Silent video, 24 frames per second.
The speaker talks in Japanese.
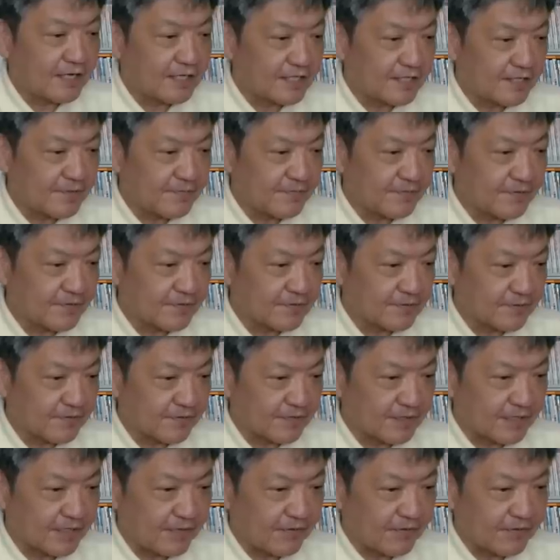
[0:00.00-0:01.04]
有
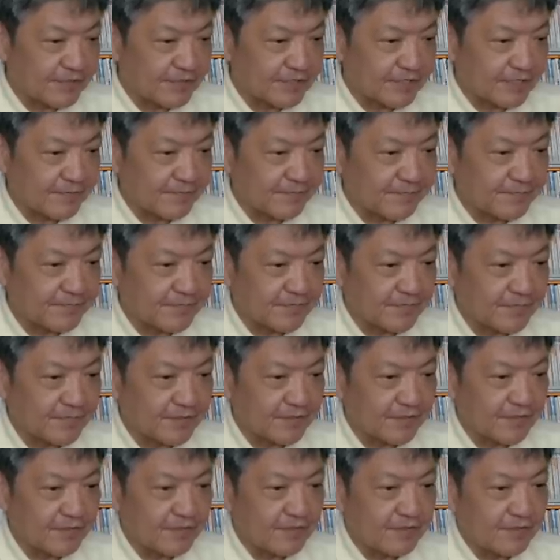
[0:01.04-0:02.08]
本香織さん。
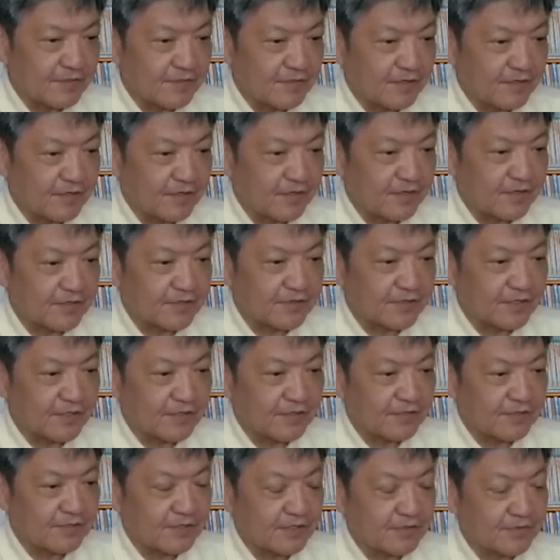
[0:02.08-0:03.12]
ああ、
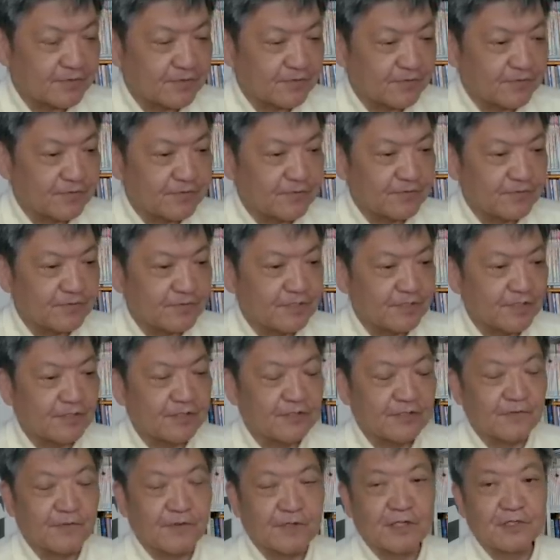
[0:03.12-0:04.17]
1962
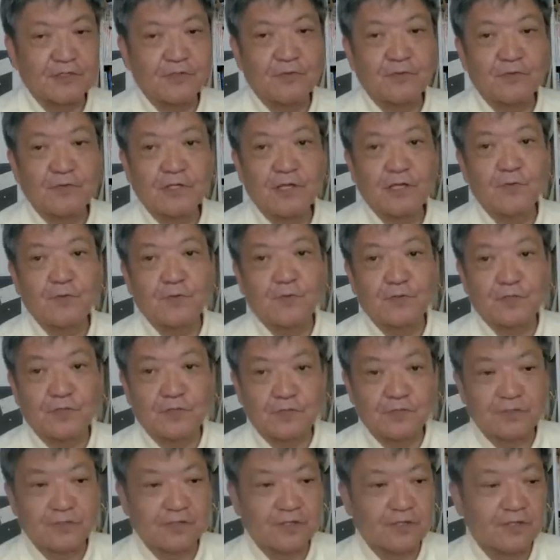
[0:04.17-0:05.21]
年って私と同い年
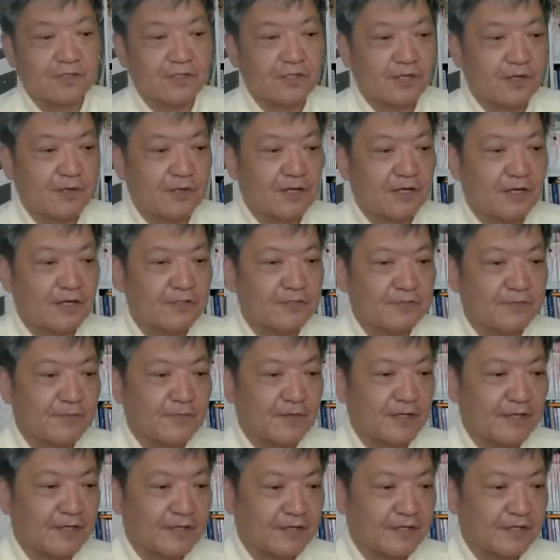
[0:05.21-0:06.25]
ですね。奈良生
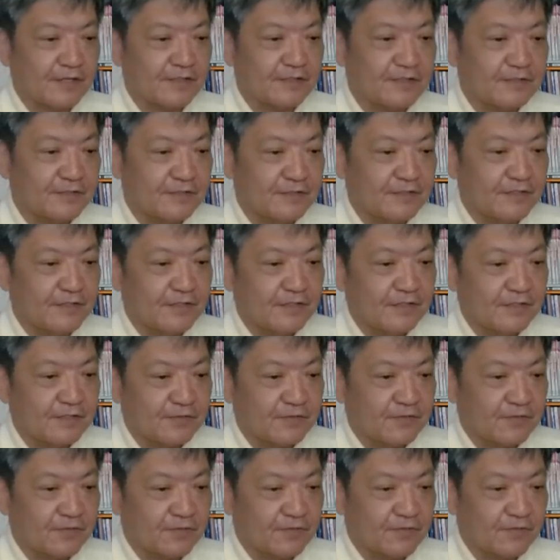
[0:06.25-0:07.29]
まれ。
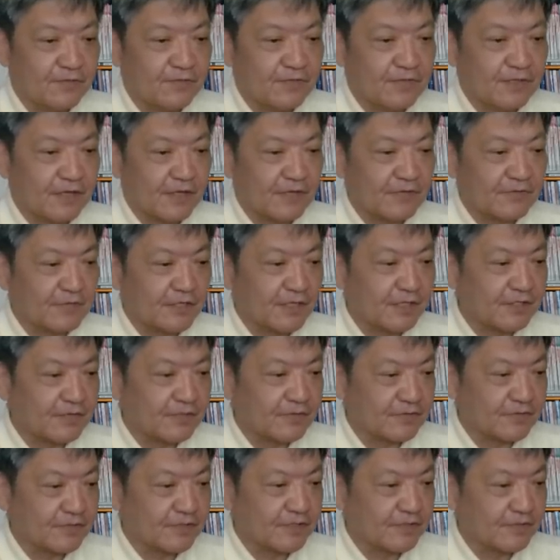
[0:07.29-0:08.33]
東京外語大
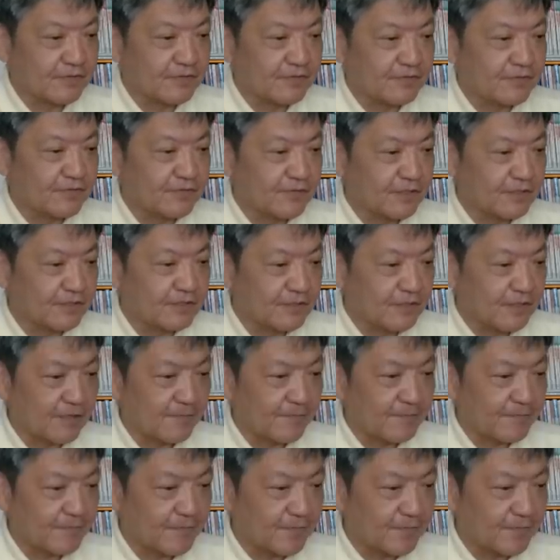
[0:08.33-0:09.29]
卒で優秀ですね